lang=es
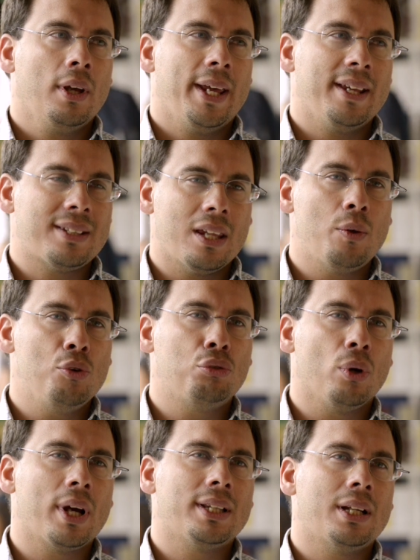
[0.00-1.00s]
Esta
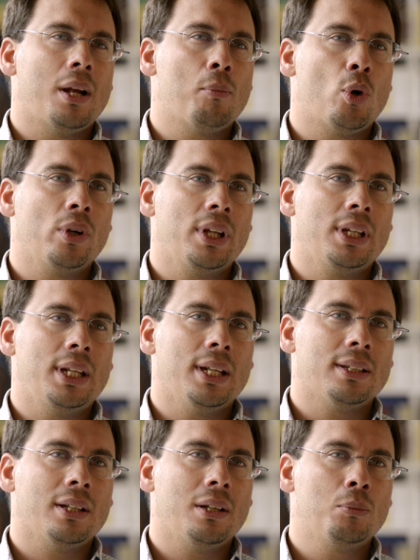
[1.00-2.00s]
división que tenemos hoy en
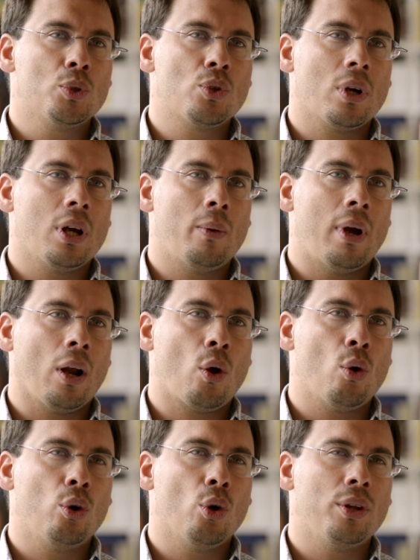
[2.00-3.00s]
día tiene mucho que ver
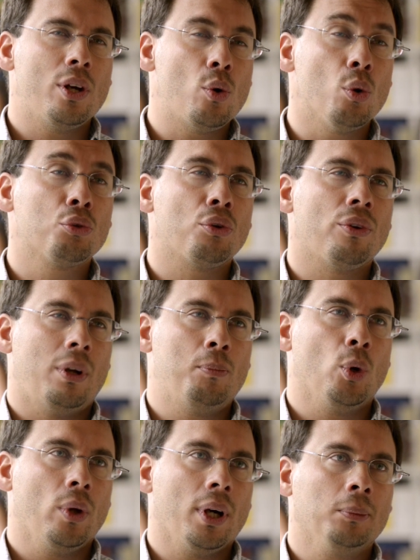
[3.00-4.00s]
con los discursos del
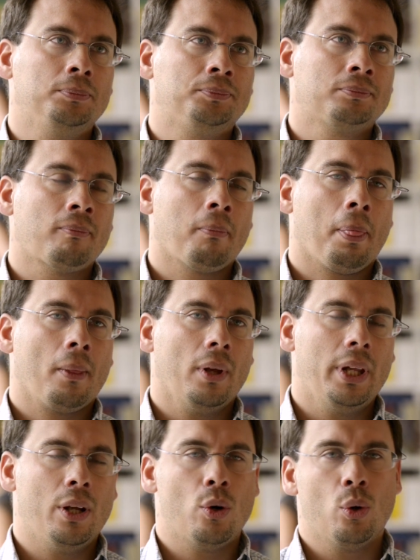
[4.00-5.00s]
poder
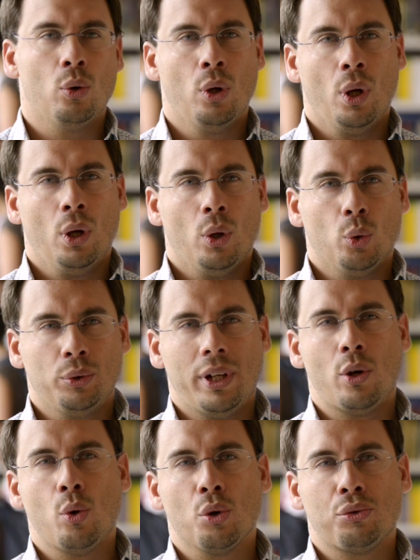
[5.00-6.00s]
y con un
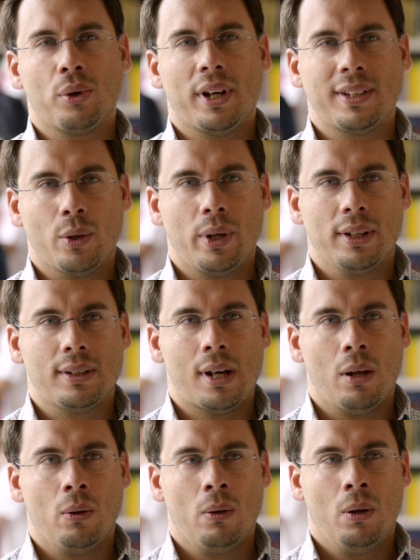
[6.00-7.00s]
discurso que está
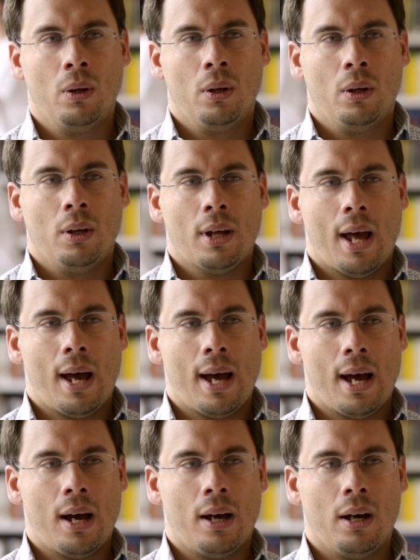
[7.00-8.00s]
orientado
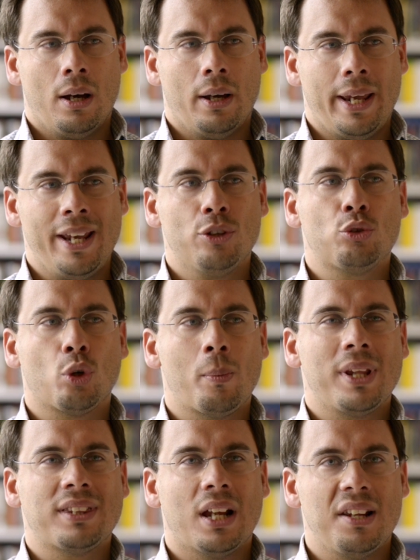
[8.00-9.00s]
a
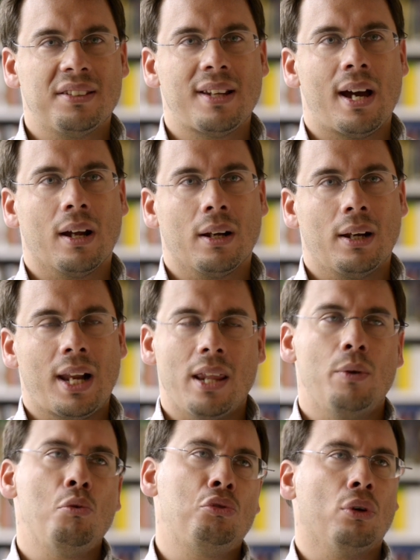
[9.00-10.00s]
instrumentalizar la
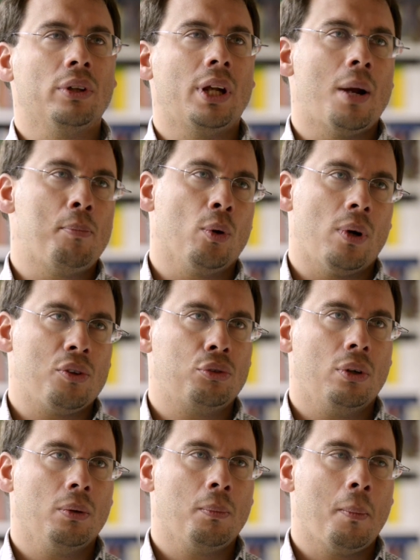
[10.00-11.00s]
división de la
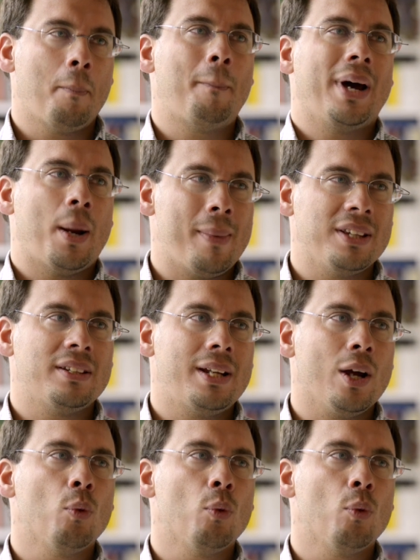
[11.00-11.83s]
población para mantener